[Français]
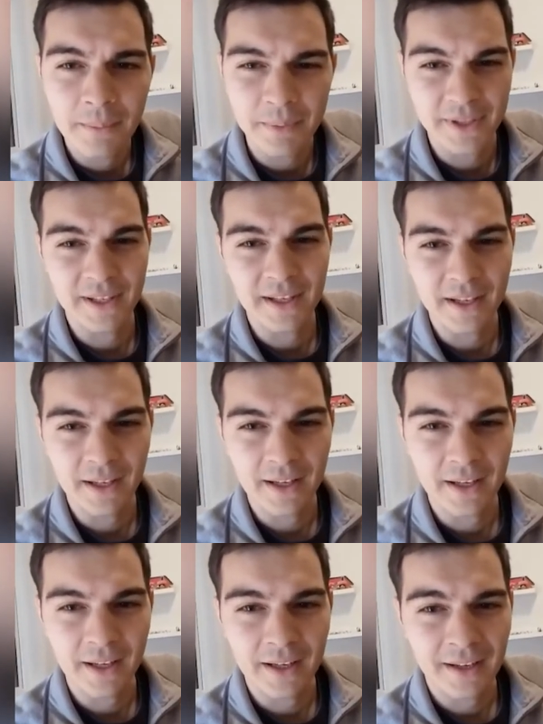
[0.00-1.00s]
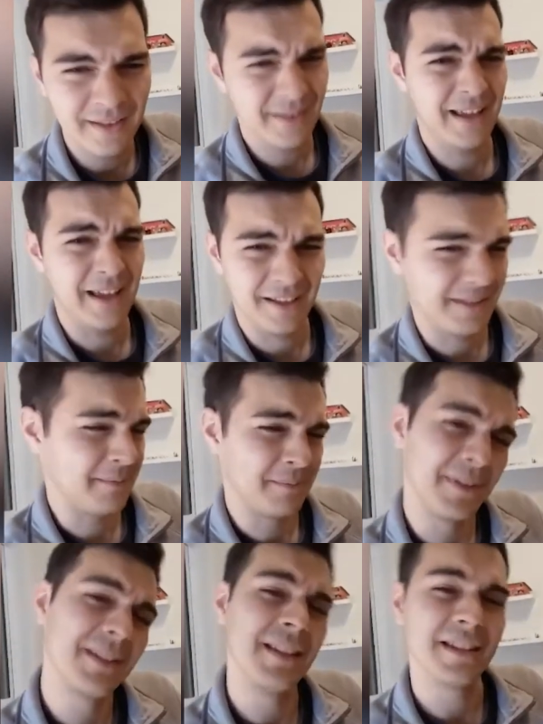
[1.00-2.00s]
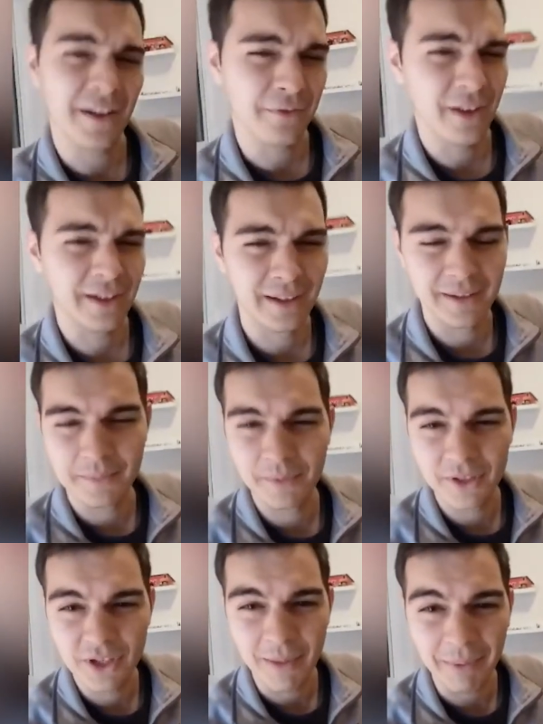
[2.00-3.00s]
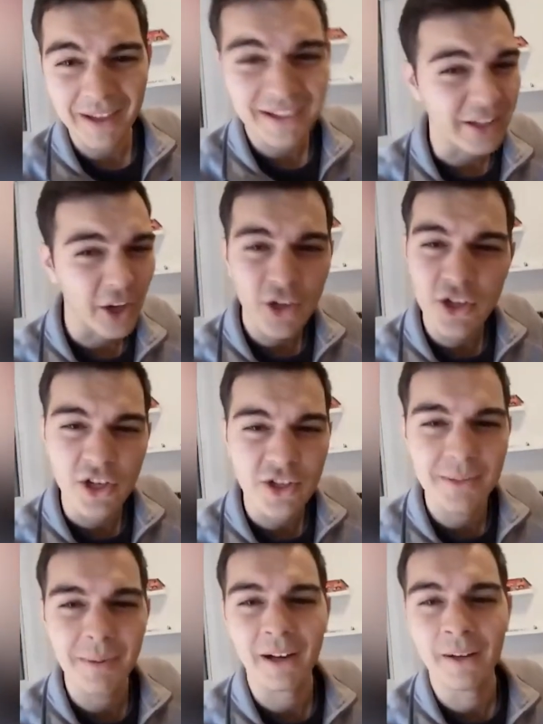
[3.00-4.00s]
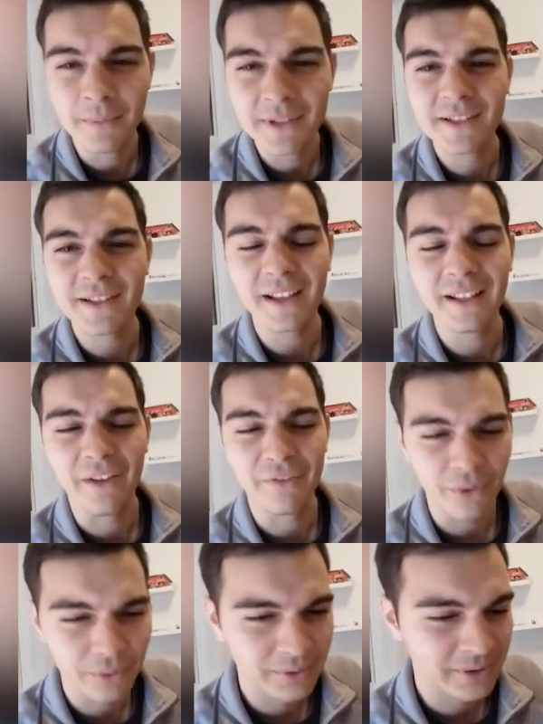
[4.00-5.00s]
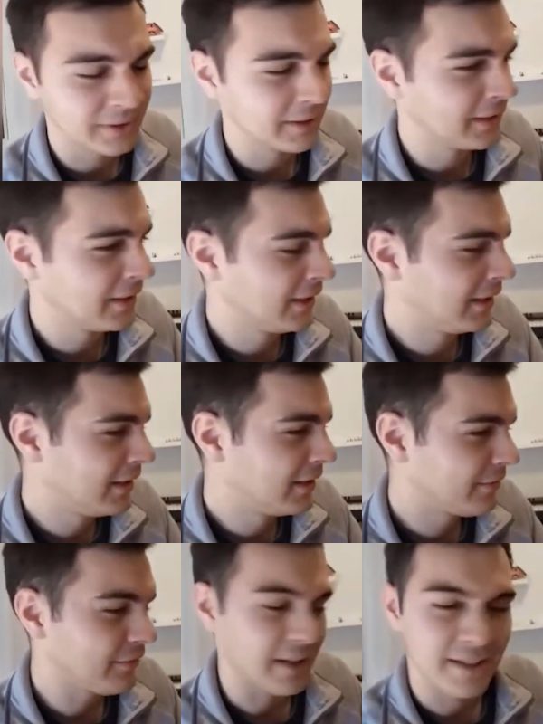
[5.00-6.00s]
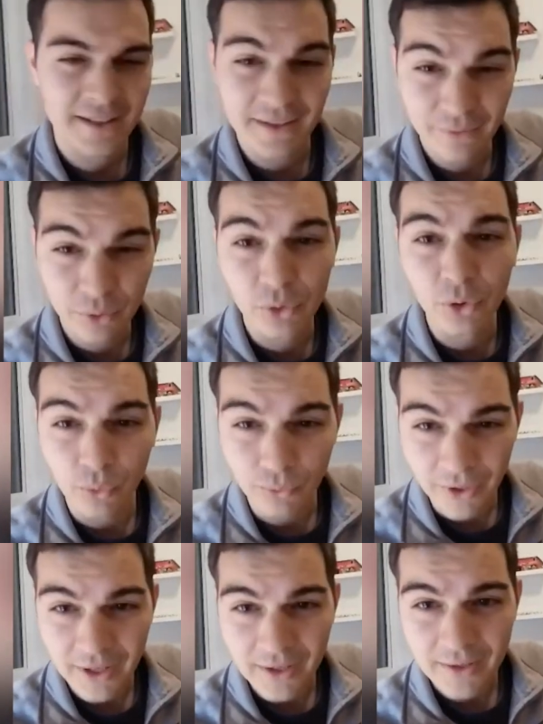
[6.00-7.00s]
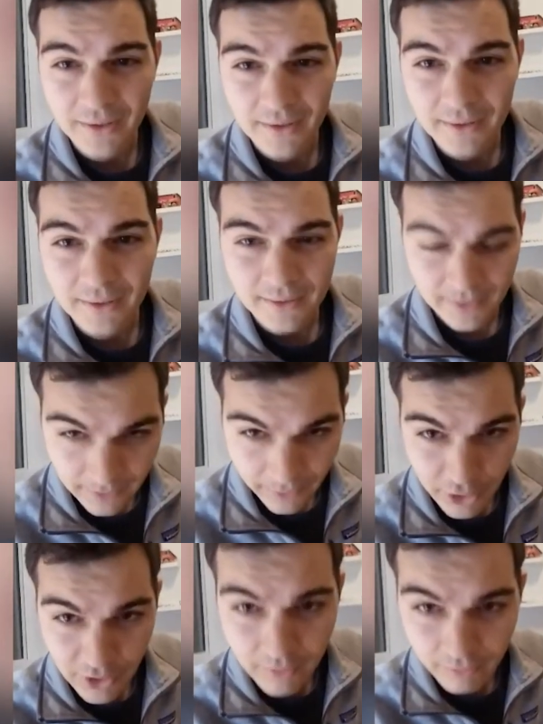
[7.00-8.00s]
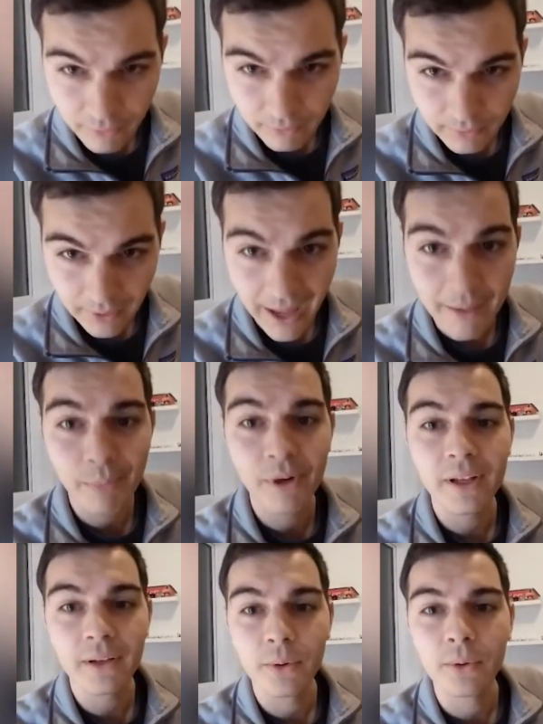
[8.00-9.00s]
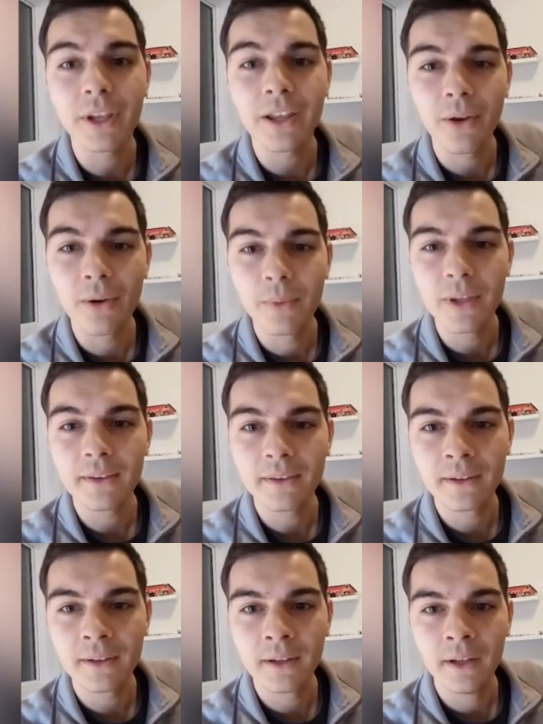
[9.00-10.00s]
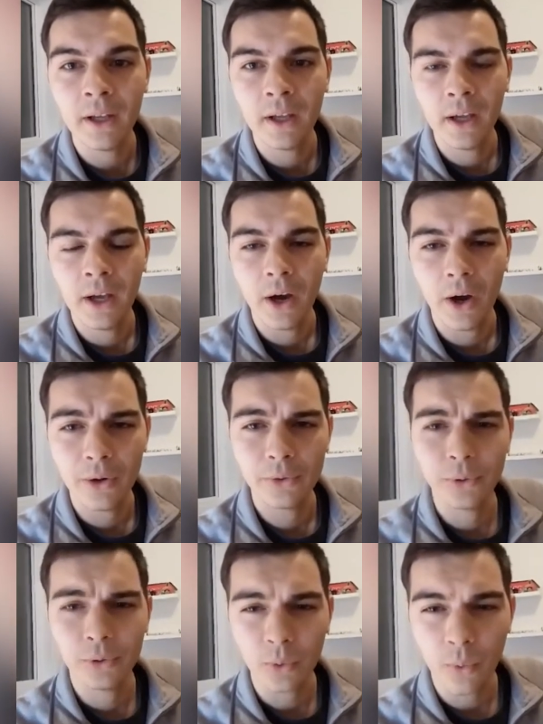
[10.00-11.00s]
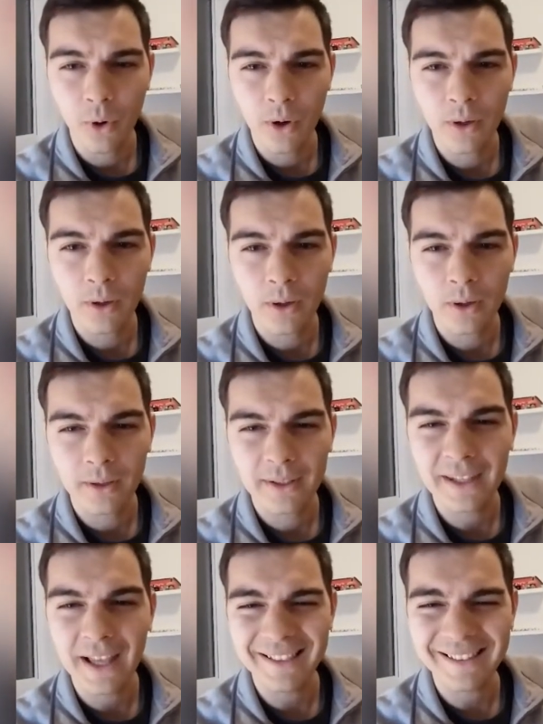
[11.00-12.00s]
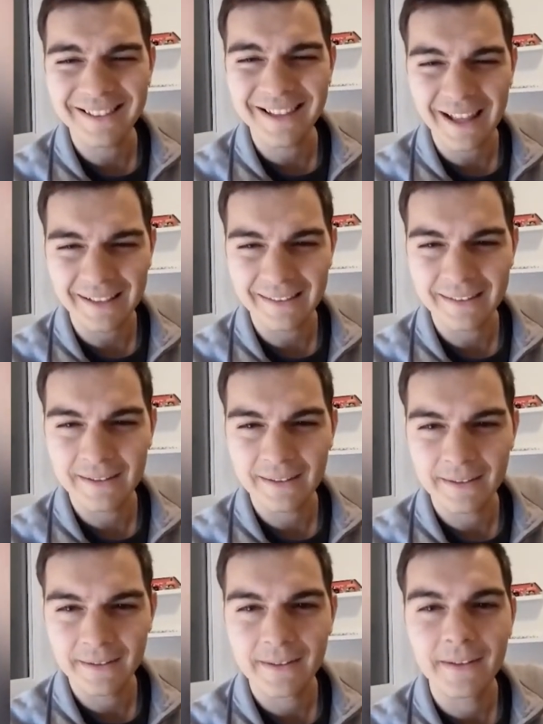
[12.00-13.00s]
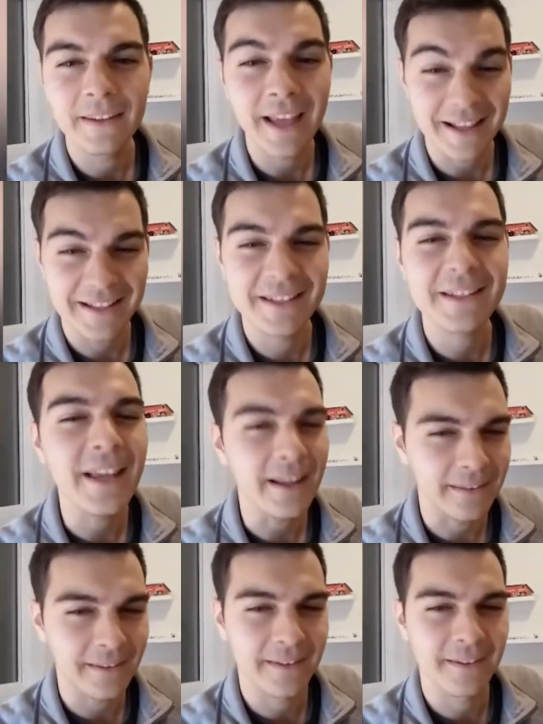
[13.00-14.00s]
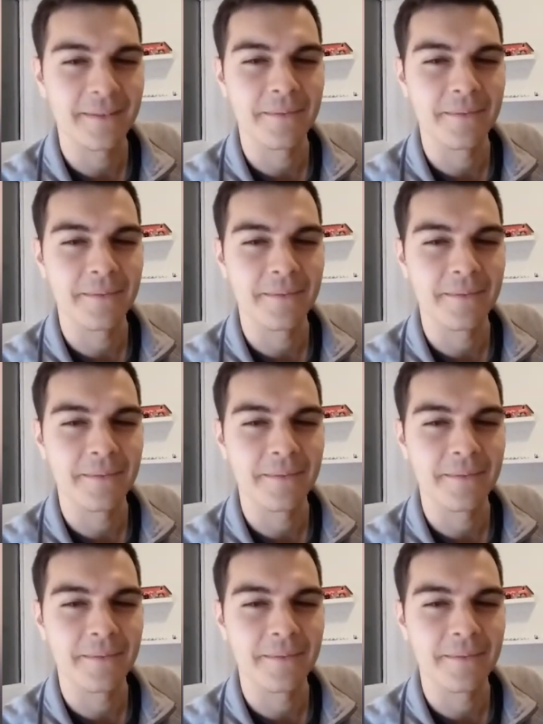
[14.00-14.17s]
Puis euh, là, il, me dit des affaires. Puis là, j'apprends qu'il est recherché par le ministère de la Faune. Fait que si vous le trouvez, s'il va chez vous, appelez au 418 123 4447.